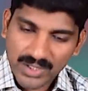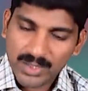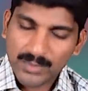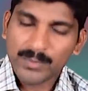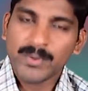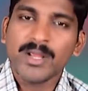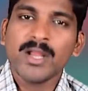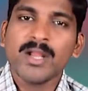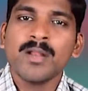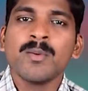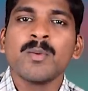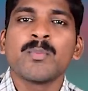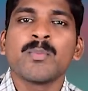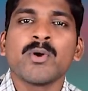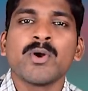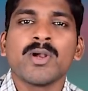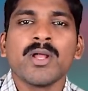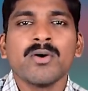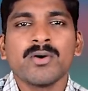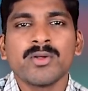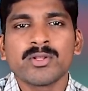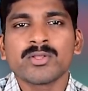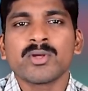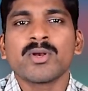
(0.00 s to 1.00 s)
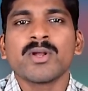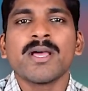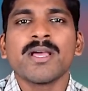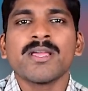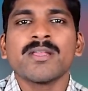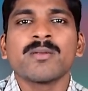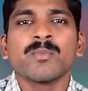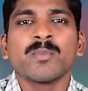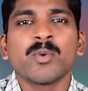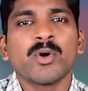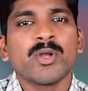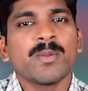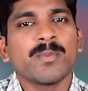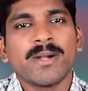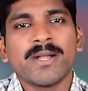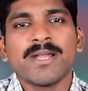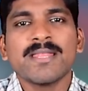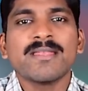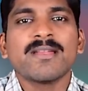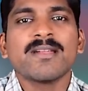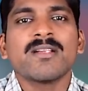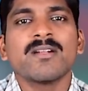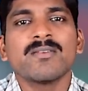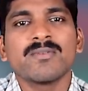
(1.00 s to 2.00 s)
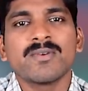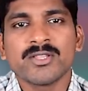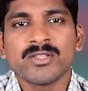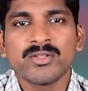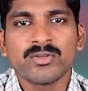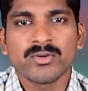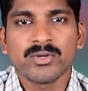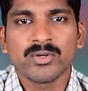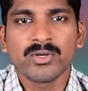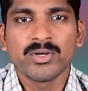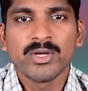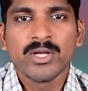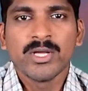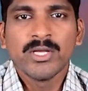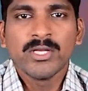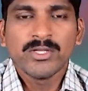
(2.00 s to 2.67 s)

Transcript: இப்படியே நம்ம போனால் ஒரு தொள்ளாயிரம் கோடி மனிதர்கள் வந்துடும்